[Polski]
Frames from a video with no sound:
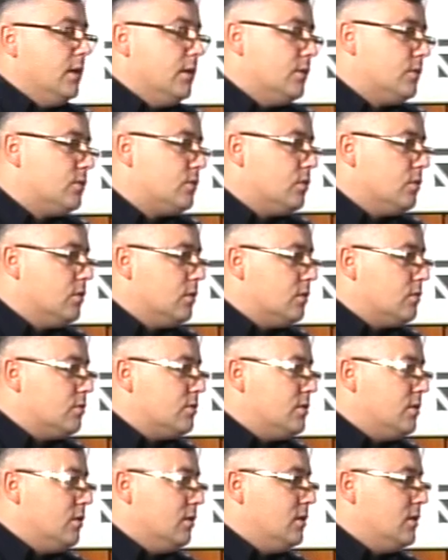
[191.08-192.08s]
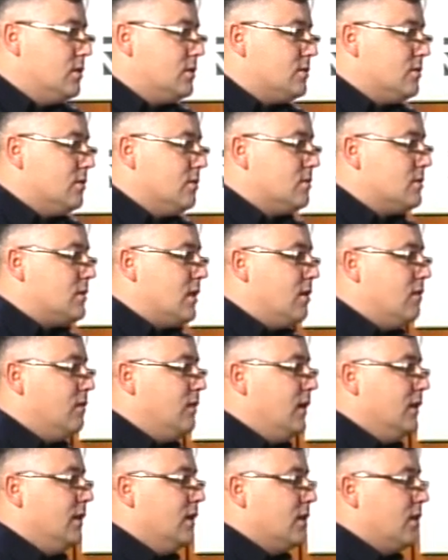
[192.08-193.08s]
trudno tu się odnieść co do
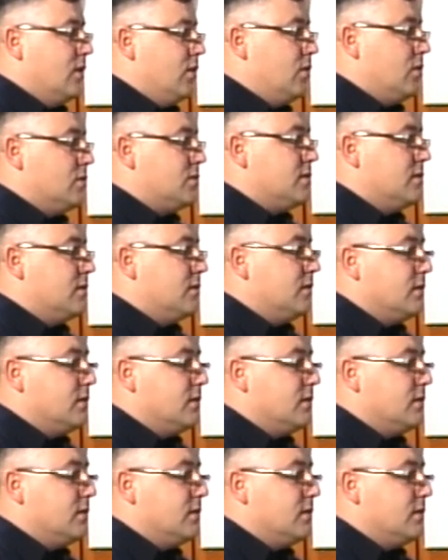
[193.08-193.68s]
zachowania kierujących.